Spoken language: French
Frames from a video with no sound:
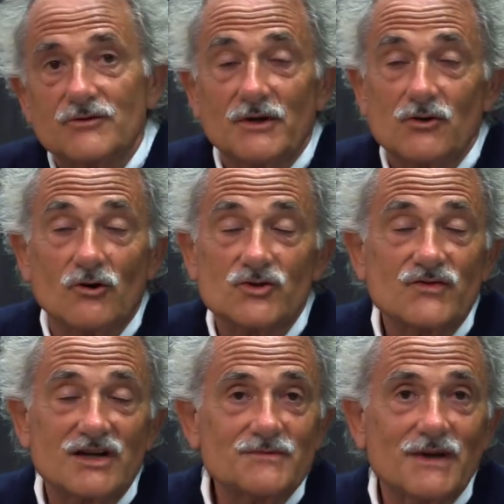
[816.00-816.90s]
sais pas, Laurent
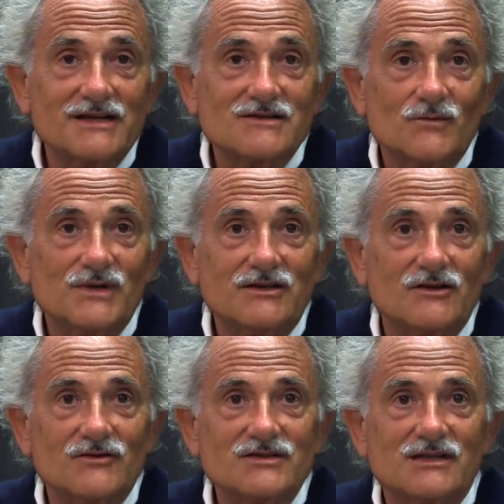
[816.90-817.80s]
Schwartz, par exemple, était
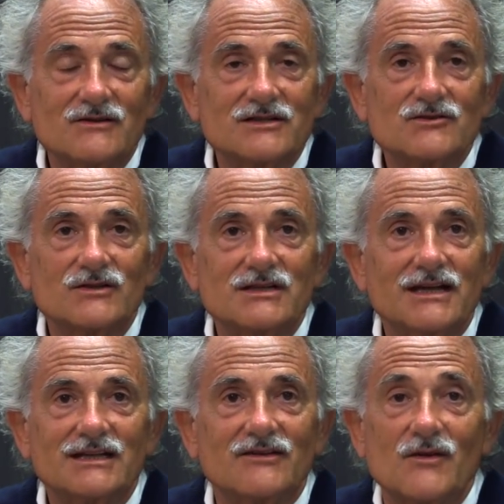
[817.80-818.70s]
un enseignant
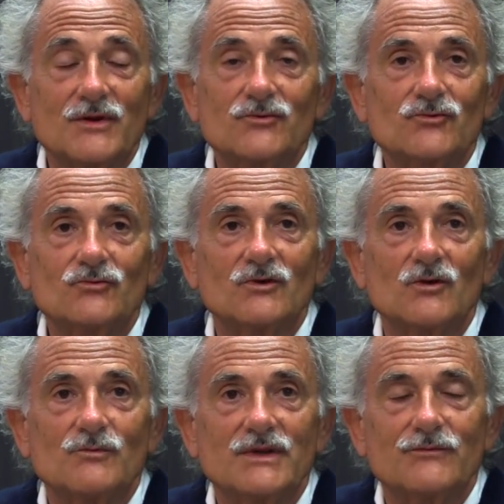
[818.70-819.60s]
extraordinaire. Il travaillait pas du tout dans
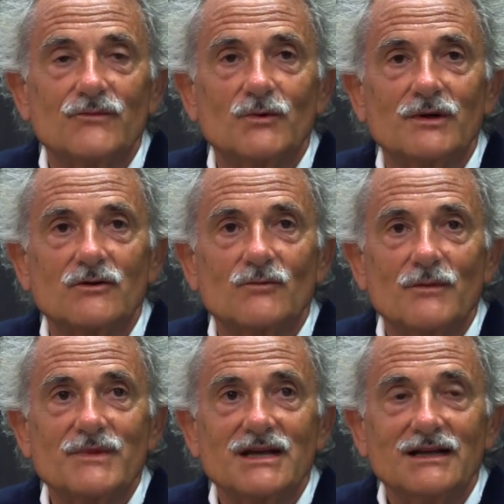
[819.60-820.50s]
le même domaine que
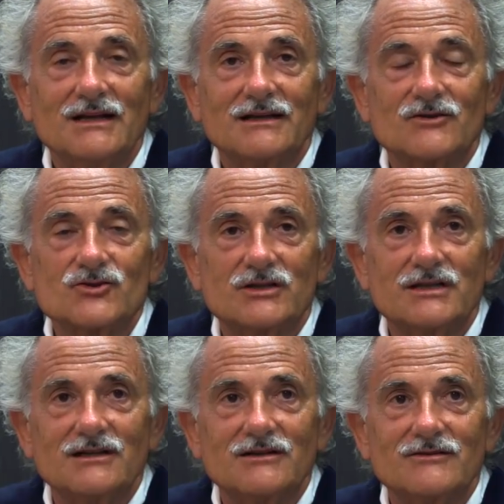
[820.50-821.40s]
moi, mais quand
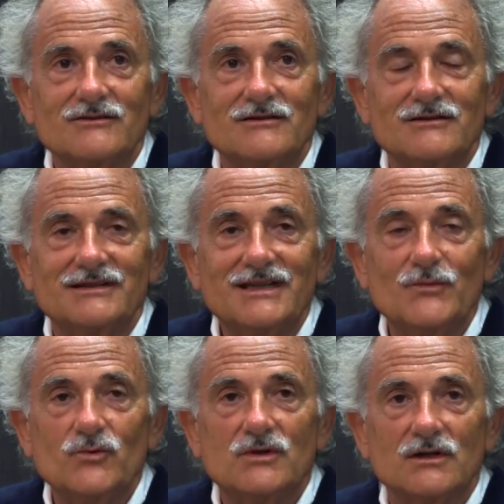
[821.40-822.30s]
j'étais
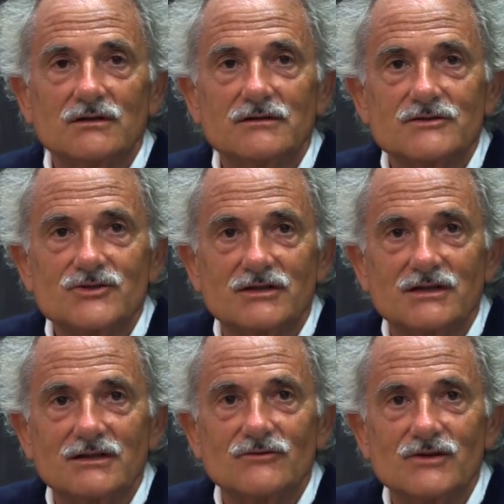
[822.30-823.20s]
débutant,
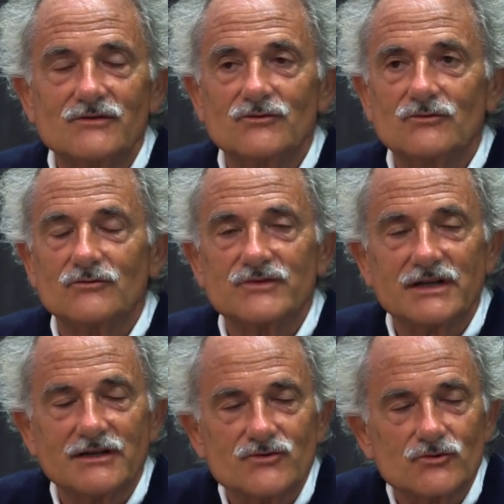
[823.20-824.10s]
j'étais au niveau, on
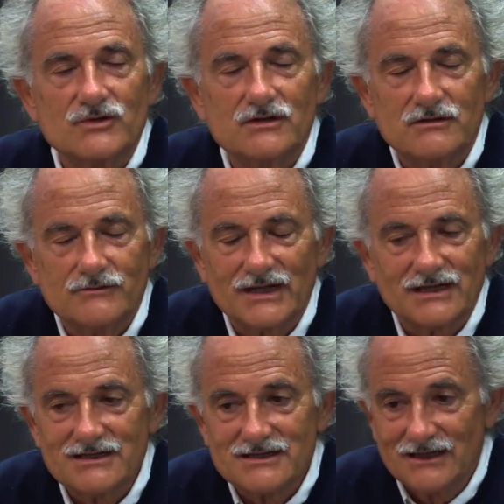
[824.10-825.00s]
dirait aujourd'hui,
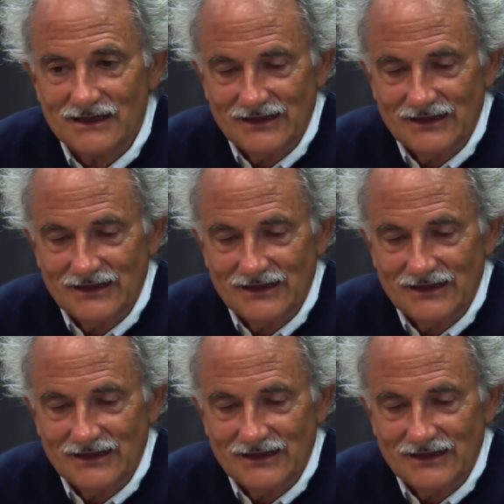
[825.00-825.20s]
maîtrise,